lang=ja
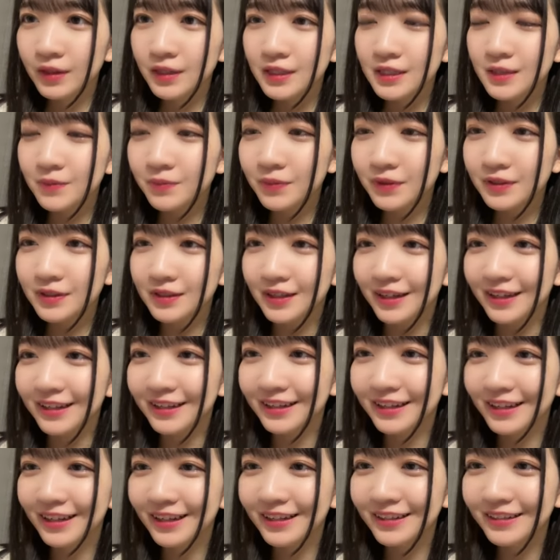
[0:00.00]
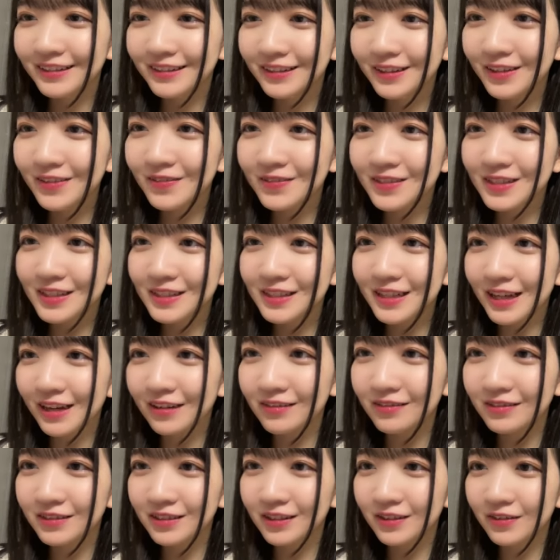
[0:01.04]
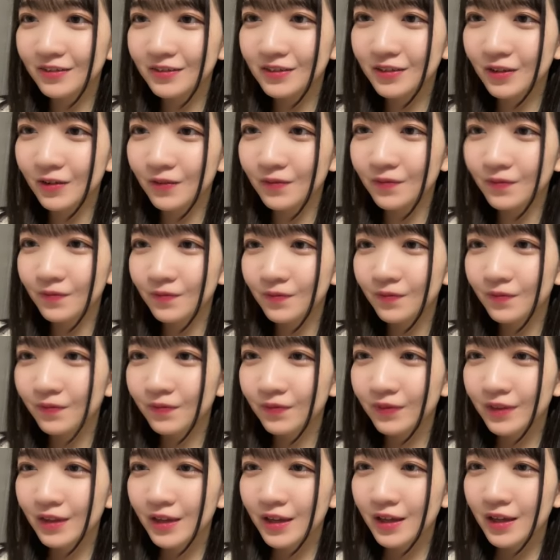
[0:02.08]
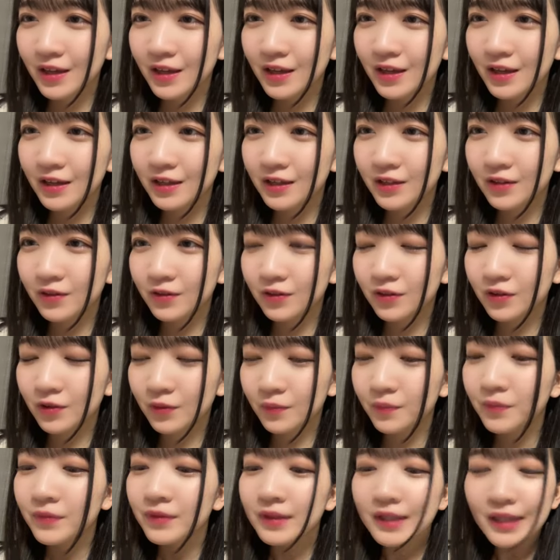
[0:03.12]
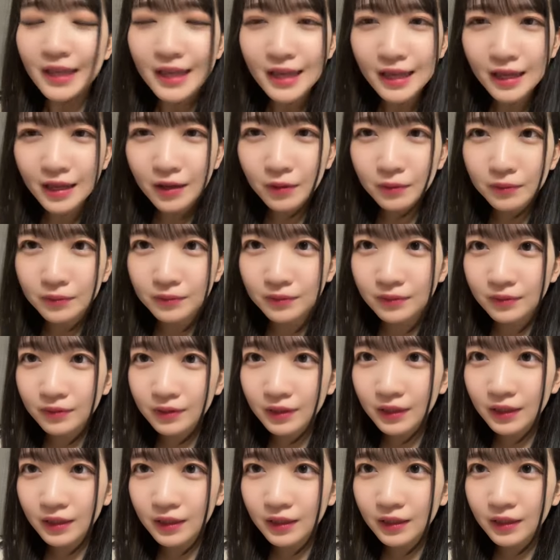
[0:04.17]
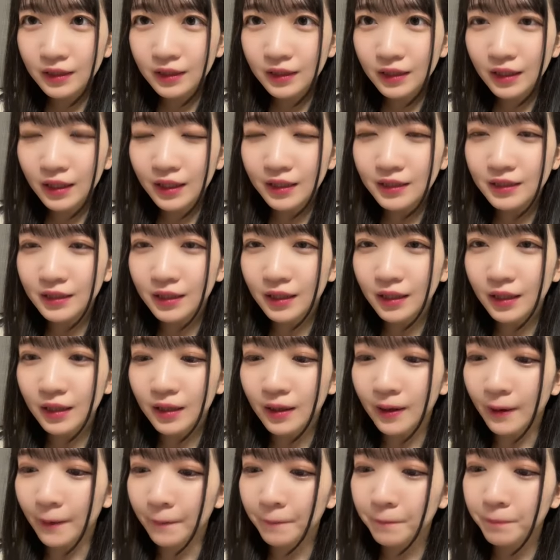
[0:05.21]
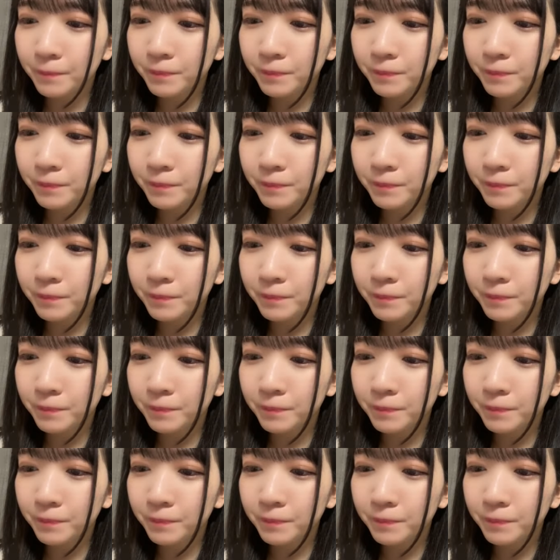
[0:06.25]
心拍数がった今日も出したこちらこそ昨日今日ねえ本当に朝から